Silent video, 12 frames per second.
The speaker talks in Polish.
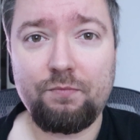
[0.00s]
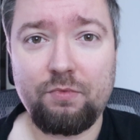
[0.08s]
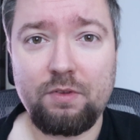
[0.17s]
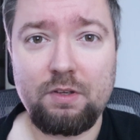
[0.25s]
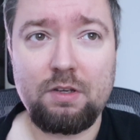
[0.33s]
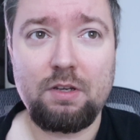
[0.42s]

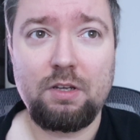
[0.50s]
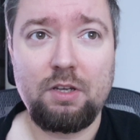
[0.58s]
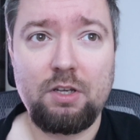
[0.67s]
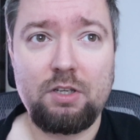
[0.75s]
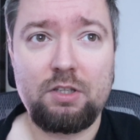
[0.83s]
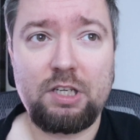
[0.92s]
Mm,
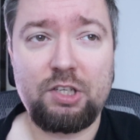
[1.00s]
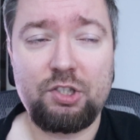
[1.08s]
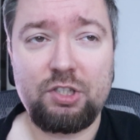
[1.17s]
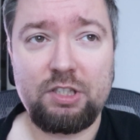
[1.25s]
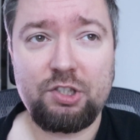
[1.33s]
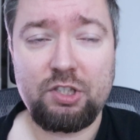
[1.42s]

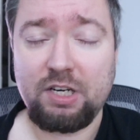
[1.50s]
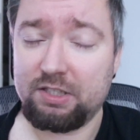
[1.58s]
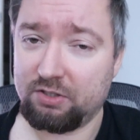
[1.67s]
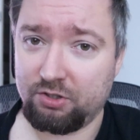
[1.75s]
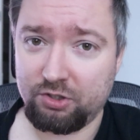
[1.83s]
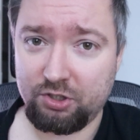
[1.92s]
także jeszcze
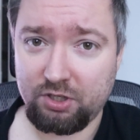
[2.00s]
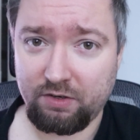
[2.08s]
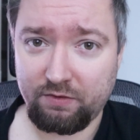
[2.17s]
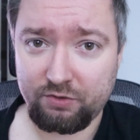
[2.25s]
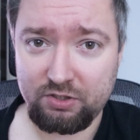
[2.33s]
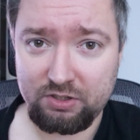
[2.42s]
raz
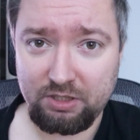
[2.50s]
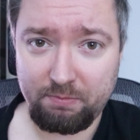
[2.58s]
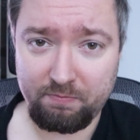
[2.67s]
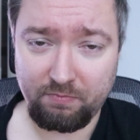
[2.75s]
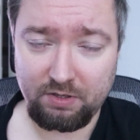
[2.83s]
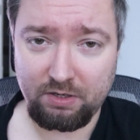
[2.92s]
życzę
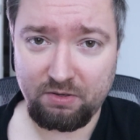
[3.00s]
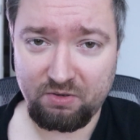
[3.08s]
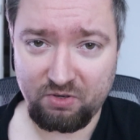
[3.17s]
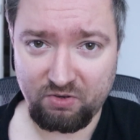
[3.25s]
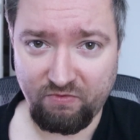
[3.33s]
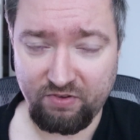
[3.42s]
wszystkim
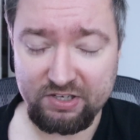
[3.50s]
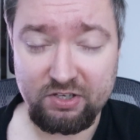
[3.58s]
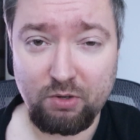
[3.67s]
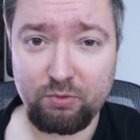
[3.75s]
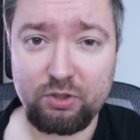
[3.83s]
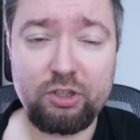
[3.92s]
y,
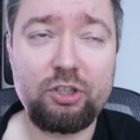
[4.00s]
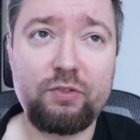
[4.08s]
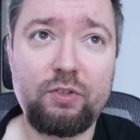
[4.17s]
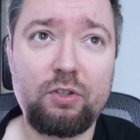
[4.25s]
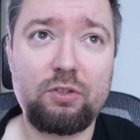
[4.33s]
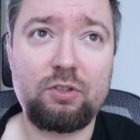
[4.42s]
wesołych
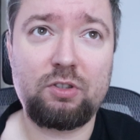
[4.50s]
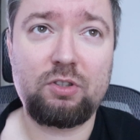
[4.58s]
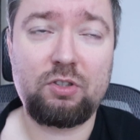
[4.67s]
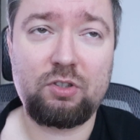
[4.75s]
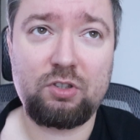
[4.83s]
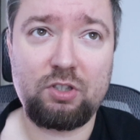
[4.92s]
świąt.
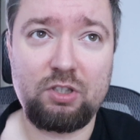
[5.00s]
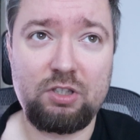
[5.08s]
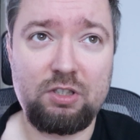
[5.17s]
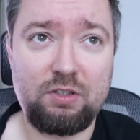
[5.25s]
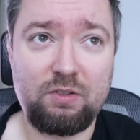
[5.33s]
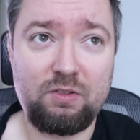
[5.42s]
Y,
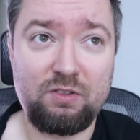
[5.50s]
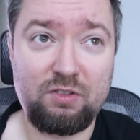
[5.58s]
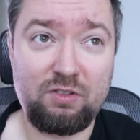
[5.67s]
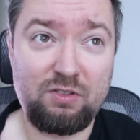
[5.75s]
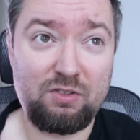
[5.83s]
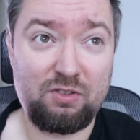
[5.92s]

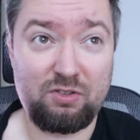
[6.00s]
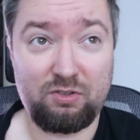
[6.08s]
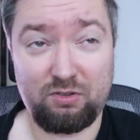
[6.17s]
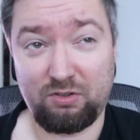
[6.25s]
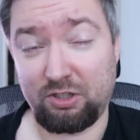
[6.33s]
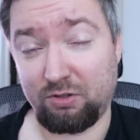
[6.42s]

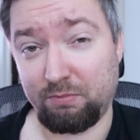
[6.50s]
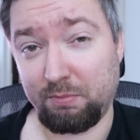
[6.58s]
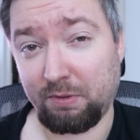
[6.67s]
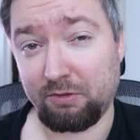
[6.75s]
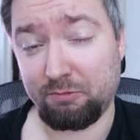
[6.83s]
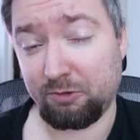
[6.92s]
z niektórymi
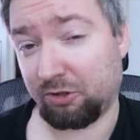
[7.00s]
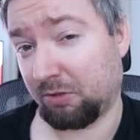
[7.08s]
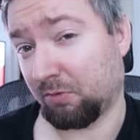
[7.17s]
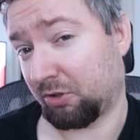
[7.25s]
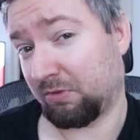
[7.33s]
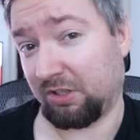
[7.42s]
prawdopodobnie
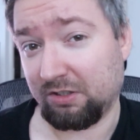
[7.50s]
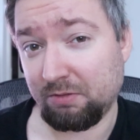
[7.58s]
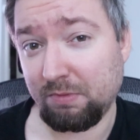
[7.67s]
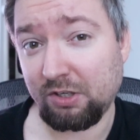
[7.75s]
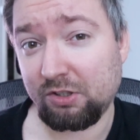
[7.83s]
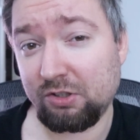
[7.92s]
możemy nie
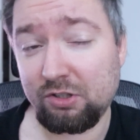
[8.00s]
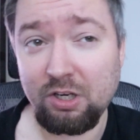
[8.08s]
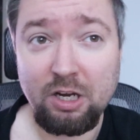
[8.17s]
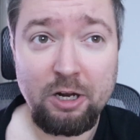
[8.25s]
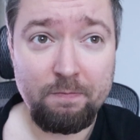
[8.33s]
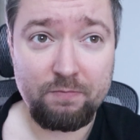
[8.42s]
zobaczyć,
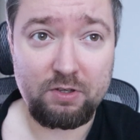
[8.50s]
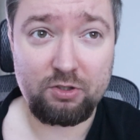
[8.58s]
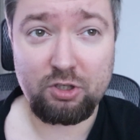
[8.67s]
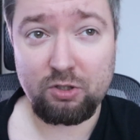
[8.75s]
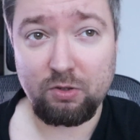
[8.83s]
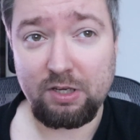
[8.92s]

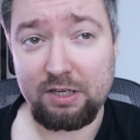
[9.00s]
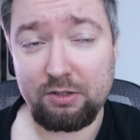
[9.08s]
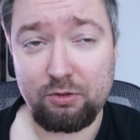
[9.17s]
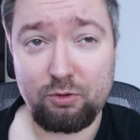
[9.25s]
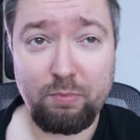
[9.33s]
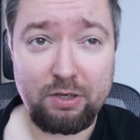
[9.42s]
czy to na
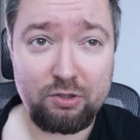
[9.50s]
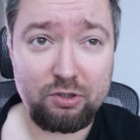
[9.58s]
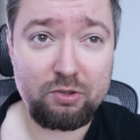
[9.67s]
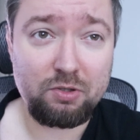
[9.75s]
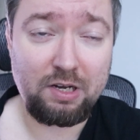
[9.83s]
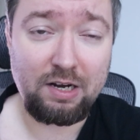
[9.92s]
YouTubach, czy
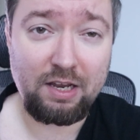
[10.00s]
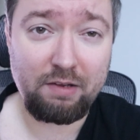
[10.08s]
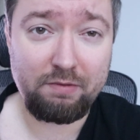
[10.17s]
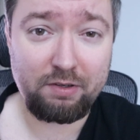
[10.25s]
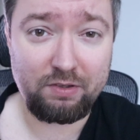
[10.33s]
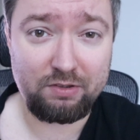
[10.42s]
to na
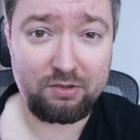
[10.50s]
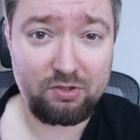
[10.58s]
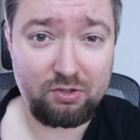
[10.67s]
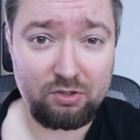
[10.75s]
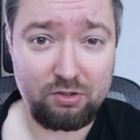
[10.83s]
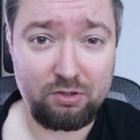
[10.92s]
live'ach,
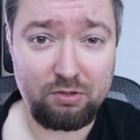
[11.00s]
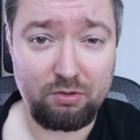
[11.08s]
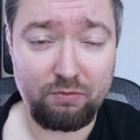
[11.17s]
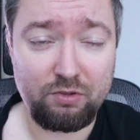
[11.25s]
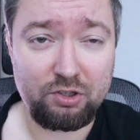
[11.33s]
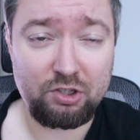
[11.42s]
więc
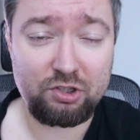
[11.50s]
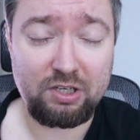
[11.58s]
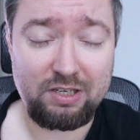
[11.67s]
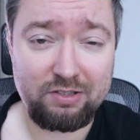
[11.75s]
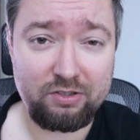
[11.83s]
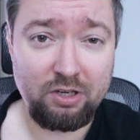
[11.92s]
również jeszcze
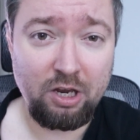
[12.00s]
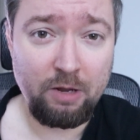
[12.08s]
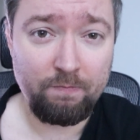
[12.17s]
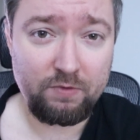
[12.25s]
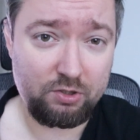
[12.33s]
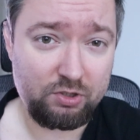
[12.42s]
raz
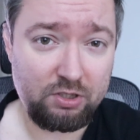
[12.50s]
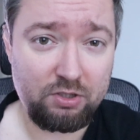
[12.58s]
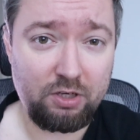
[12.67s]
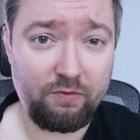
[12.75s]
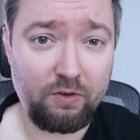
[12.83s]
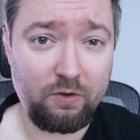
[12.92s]

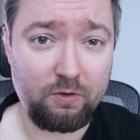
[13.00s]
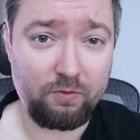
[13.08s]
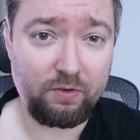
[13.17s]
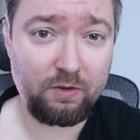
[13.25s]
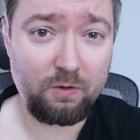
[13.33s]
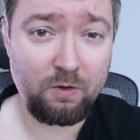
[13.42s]
szczęśliwego
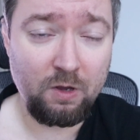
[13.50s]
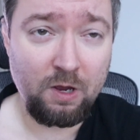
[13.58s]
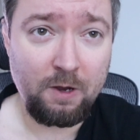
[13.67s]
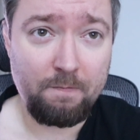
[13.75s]
nowego.